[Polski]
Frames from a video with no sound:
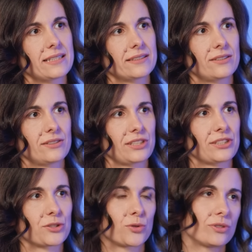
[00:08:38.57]
dlatego jakieś
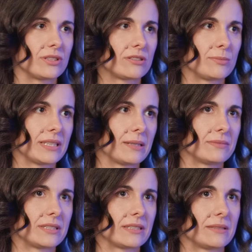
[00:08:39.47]
też kursy
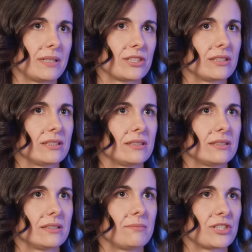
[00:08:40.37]
zrobiłam z maszyn,
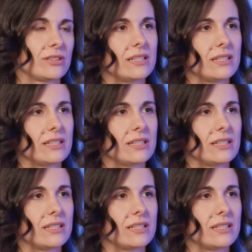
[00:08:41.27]
e, maszyn